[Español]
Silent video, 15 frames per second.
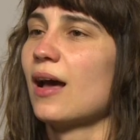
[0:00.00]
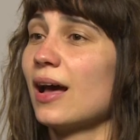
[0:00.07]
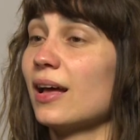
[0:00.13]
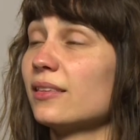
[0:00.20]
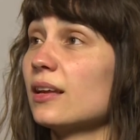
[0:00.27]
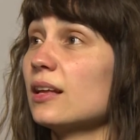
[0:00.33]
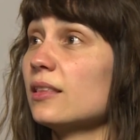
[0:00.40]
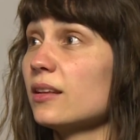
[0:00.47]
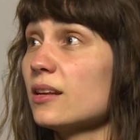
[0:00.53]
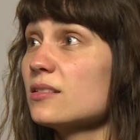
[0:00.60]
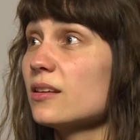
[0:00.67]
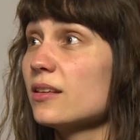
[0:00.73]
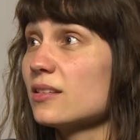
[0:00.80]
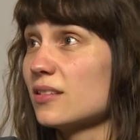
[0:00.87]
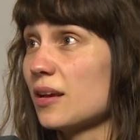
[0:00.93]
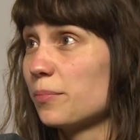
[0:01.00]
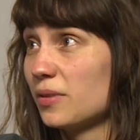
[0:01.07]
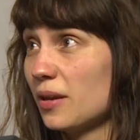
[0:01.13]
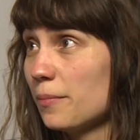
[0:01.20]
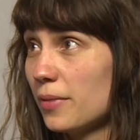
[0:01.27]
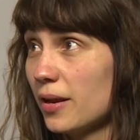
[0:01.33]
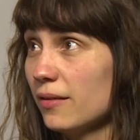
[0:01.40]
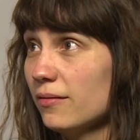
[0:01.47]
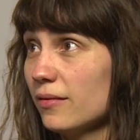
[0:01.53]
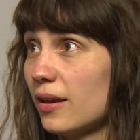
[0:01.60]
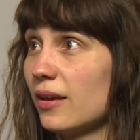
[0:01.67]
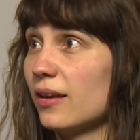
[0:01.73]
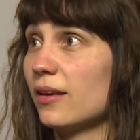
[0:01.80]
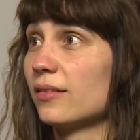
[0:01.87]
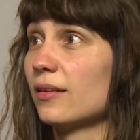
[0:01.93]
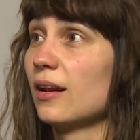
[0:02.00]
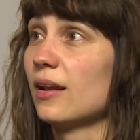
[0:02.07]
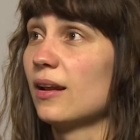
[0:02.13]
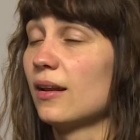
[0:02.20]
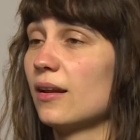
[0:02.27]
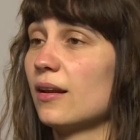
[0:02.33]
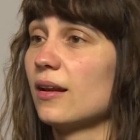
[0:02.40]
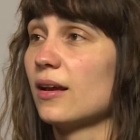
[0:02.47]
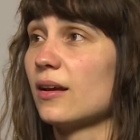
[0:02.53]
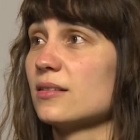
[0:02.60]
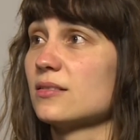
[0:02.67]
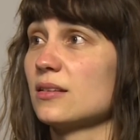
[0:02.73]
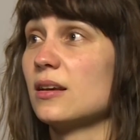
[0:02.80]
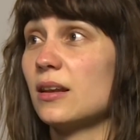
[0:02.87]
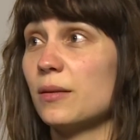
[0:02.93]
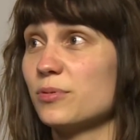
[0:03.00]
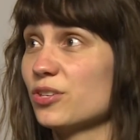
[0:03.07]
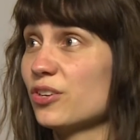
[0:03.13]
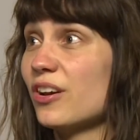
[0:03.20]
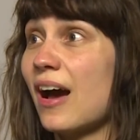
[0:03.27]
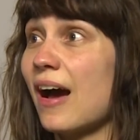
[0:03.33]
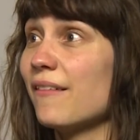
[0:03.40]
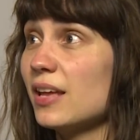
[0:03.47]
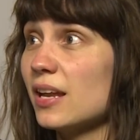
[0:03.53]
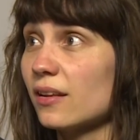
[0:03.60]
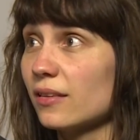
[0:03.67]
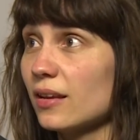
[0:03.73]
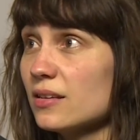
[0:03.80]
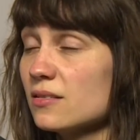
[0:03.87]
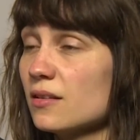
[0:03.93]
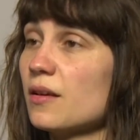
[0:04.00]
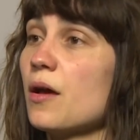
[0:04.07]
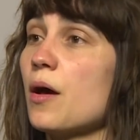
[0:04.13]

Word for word: Hasta el 13 de septiembre eh, están las inscripciones abiertas.